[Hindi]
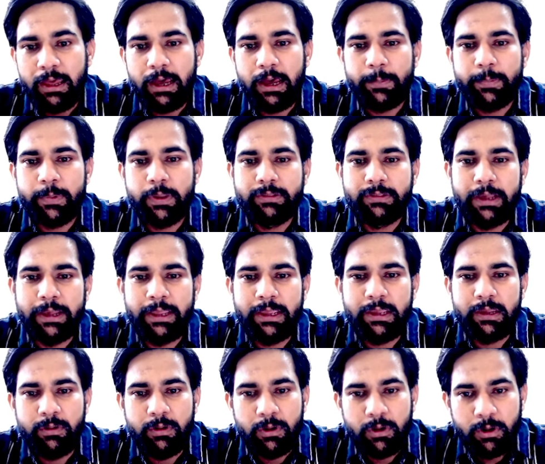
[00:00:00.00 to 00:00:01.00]
आपके सहायक
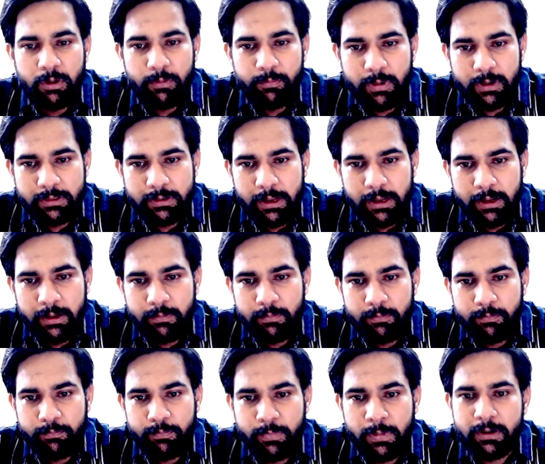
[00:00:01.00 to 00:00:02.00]

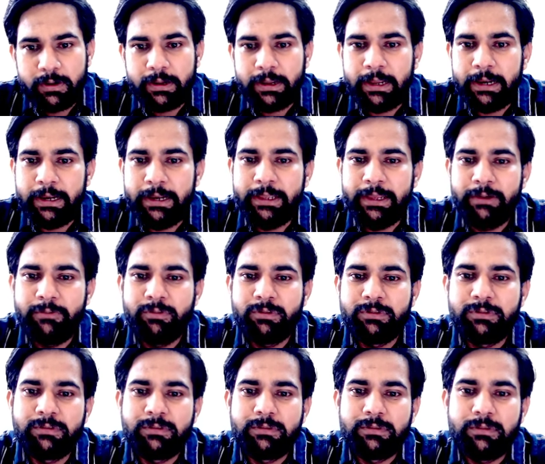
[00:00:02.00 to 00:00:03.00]
प्राध्यापक के लिए
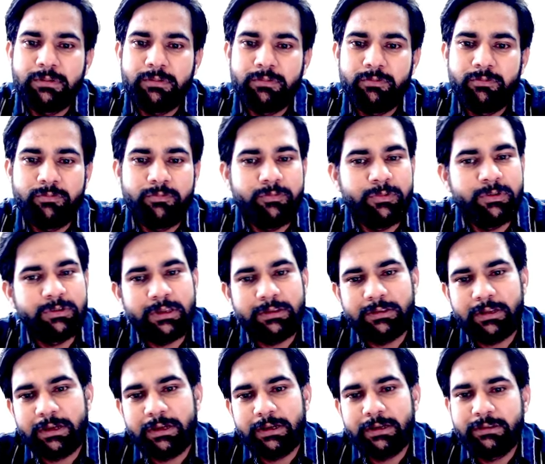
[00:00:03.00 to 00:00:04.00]

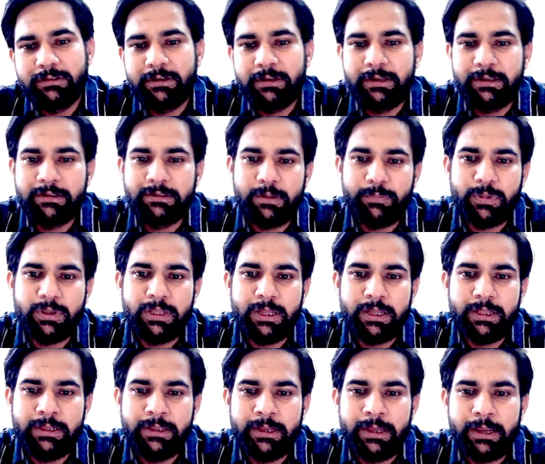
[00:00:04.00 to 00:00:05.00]
विशेषज्ञ चिकित्सा
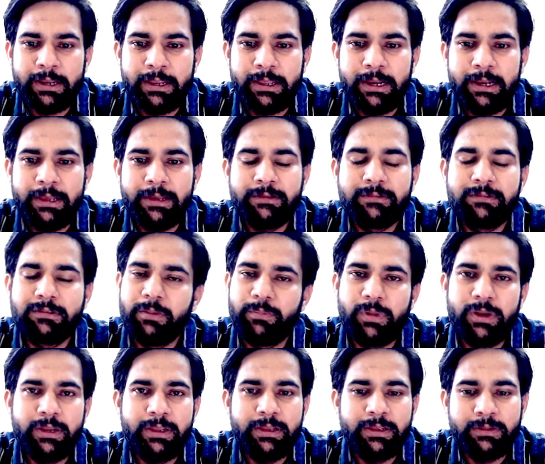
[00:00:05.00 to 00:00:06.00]
पदाधिकारी के लिए
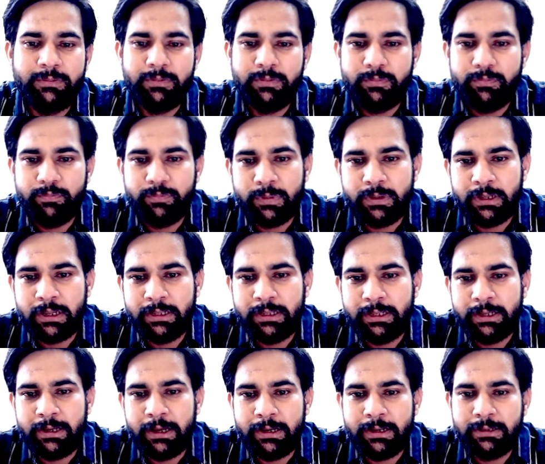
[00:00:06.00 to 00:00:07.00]
सामान्य
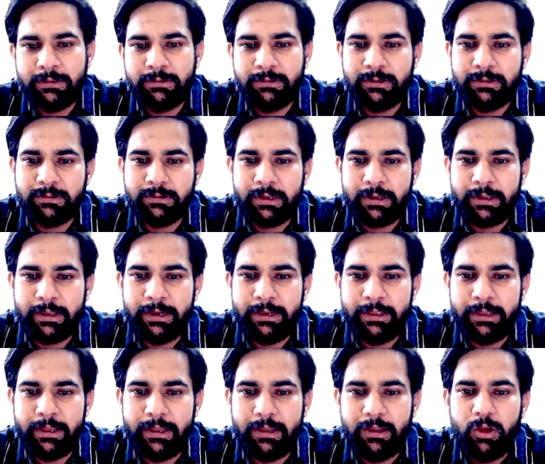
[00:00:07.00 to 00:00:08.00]
पदाधिकारी चिकित्सा के
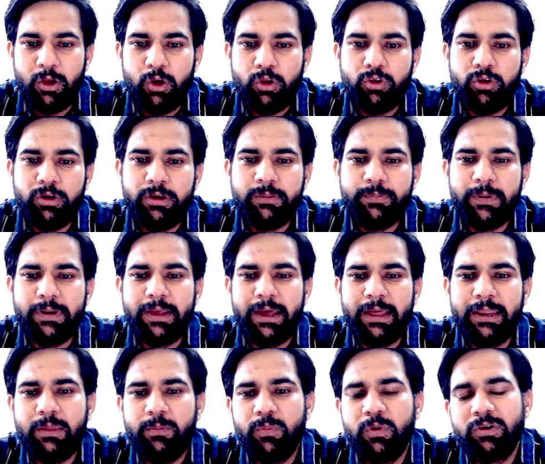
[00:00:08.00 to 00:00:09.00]
लिए तो इस प्रकार
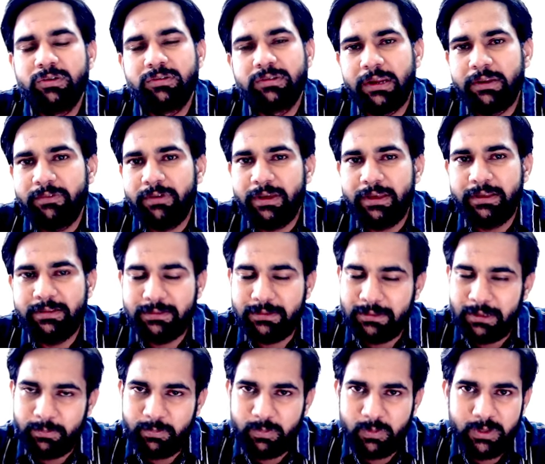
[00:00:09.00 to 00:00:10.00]
की बहुत सारी वैकेंसीज
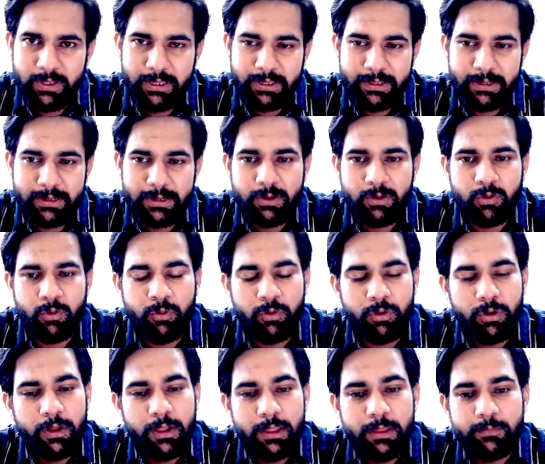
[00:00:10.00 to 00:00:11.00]
आपको देखने को
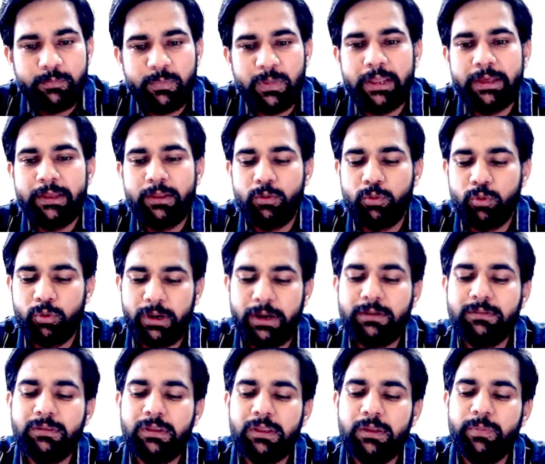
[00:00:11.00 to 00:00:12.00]
मिलेगी तो
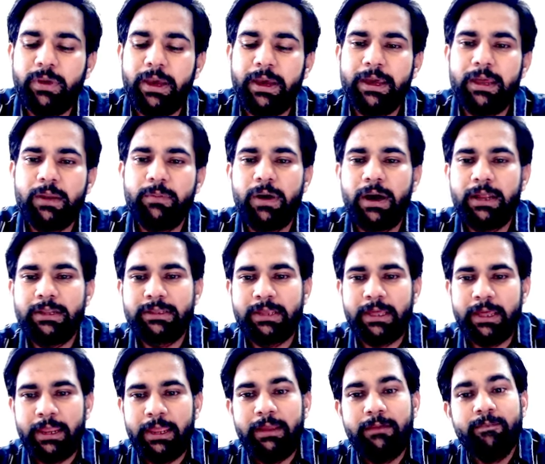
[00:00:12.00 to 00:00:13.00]
नर्सिंग में अगर बात
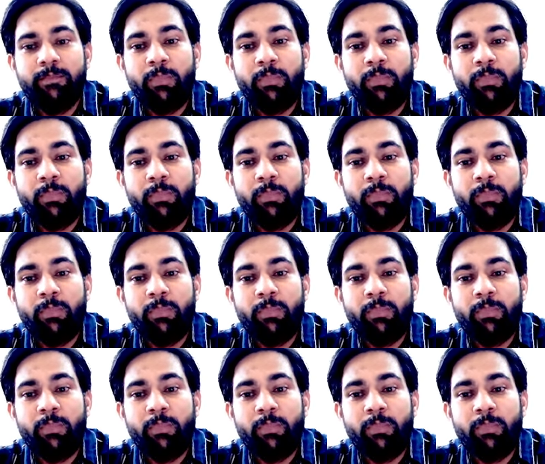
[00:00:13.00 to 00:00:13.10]
करें